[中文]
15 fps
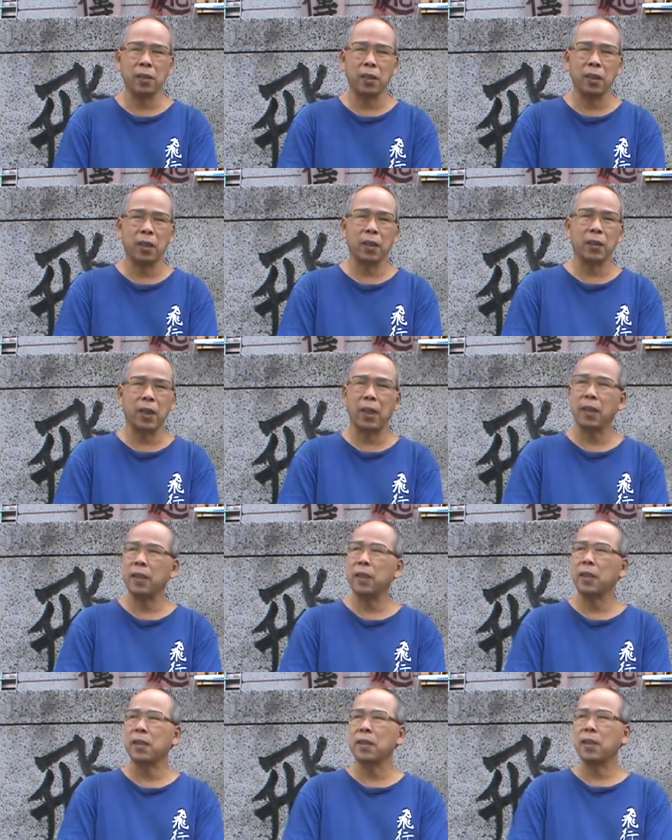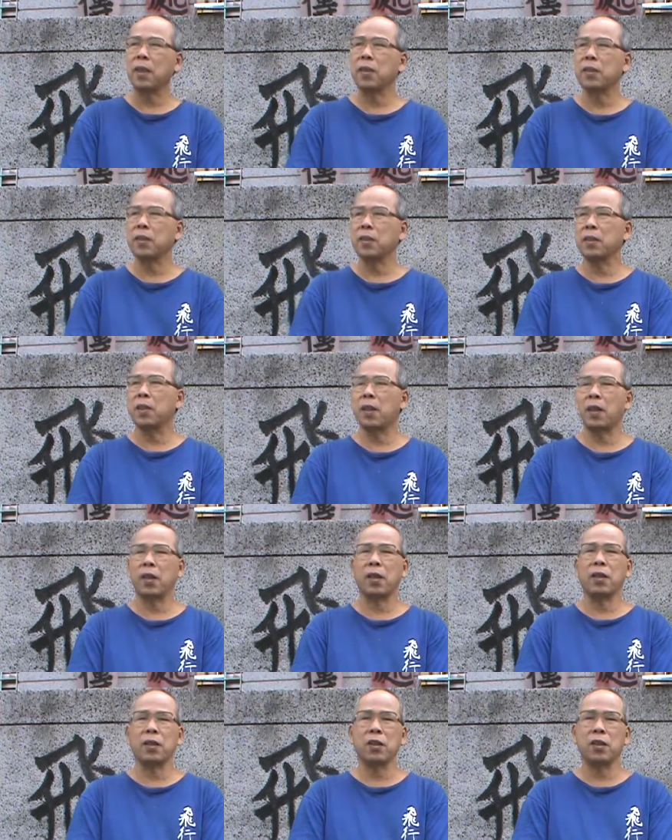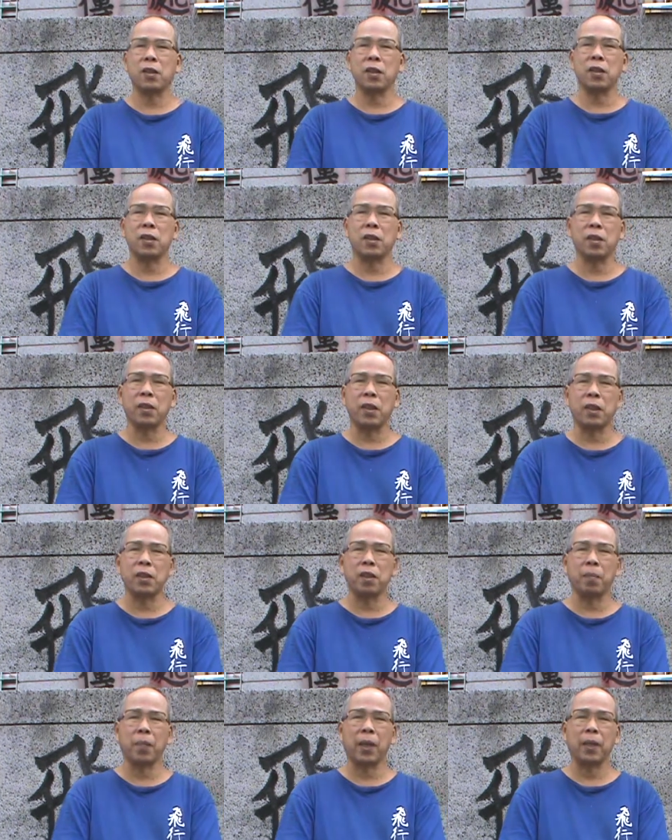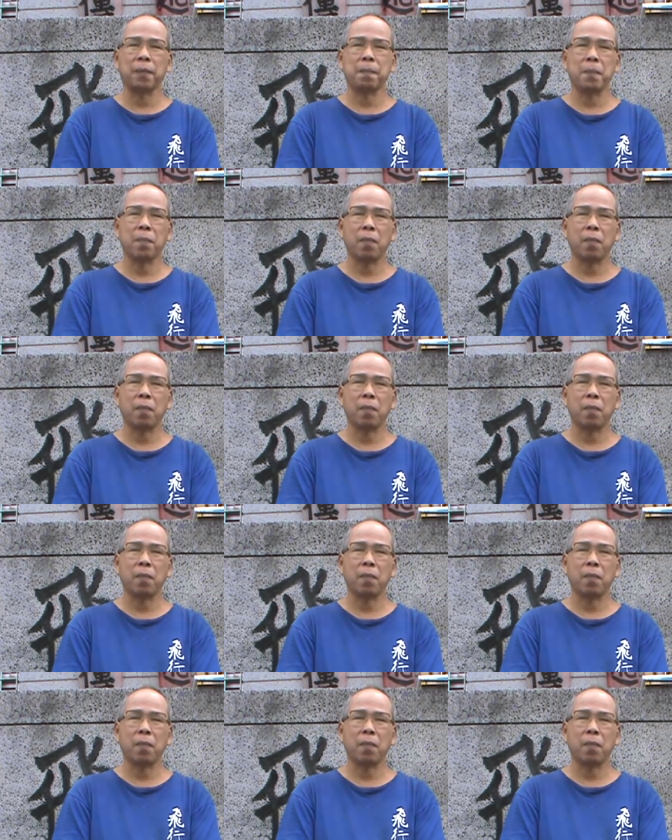呃大概那个时候是在四十年前吧，